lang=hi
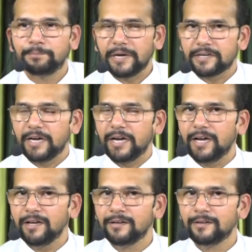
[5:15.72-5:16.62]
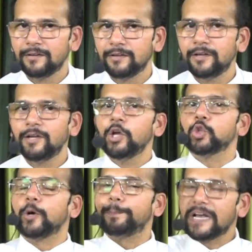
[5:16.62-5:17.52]
पक्का
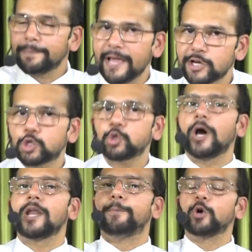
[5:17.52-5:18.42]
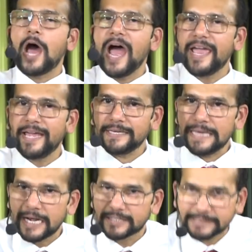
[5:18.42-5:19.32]
तो परमेश्वर बुराई
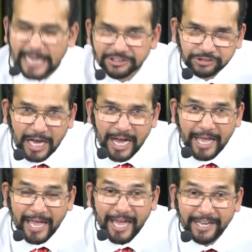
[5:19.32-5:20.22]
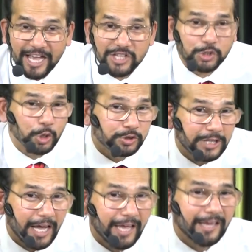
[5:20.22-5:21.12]
न करता है न
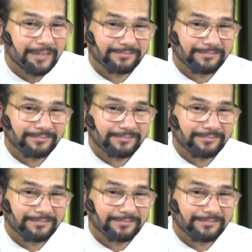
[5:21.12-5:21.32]
सुनता है